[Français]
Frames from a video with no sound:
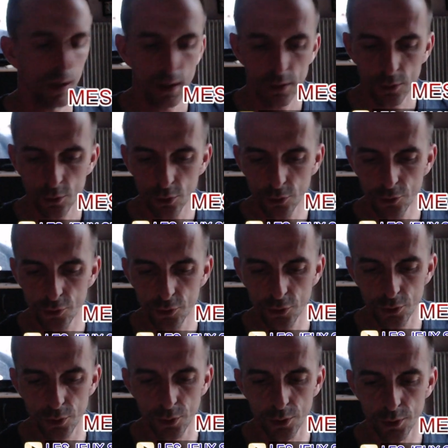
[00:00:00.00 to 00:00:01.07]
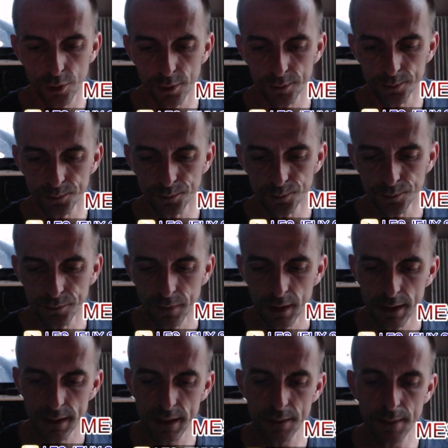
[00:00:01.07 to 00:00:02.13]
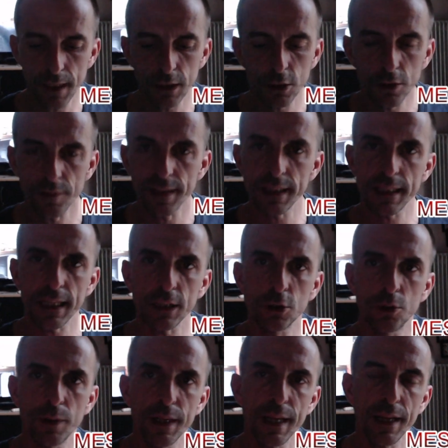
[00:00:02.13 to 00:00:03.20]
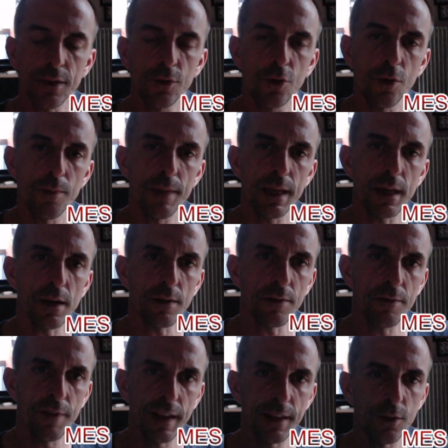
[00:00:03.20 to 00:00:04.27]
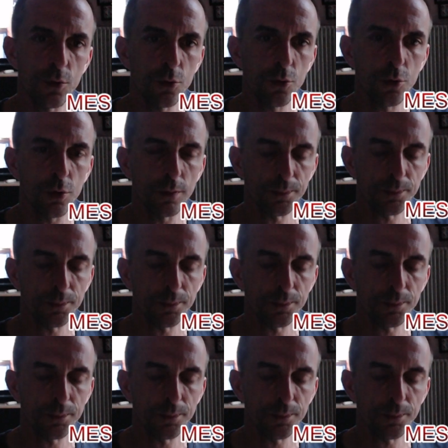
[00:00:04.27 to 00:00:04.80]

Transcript: de ce euh, dimanche 24 juillet 2022.